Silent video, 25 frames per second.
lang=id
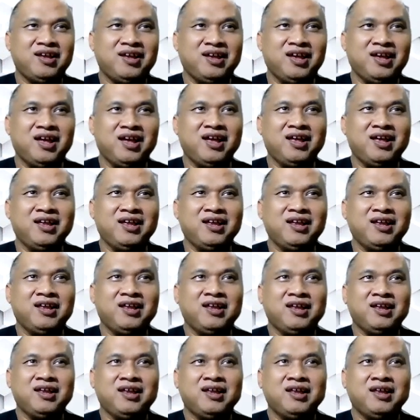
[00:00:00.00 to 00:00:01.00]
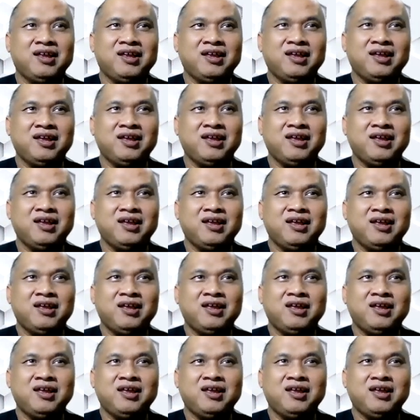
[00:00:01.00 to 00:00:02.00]
Ya. Ya, Pak.
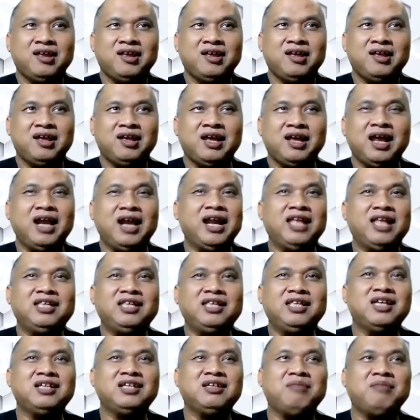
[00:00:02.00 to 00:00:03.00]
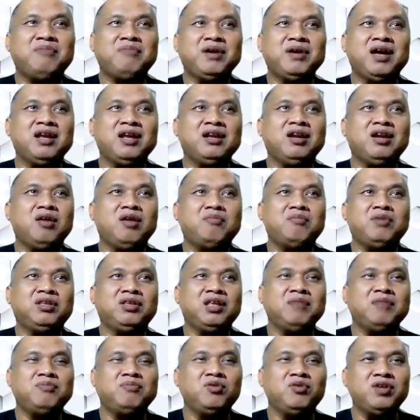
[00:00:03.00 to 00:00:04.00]
Ya, nanti saya sampaikan nomor
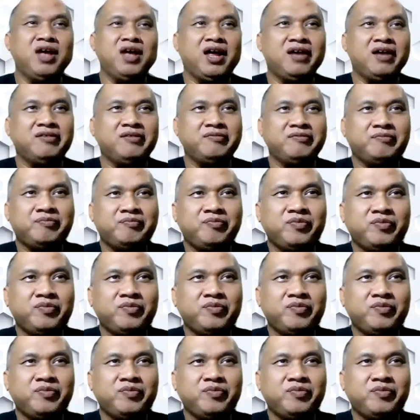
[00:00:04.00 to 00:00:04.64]
teleponnya.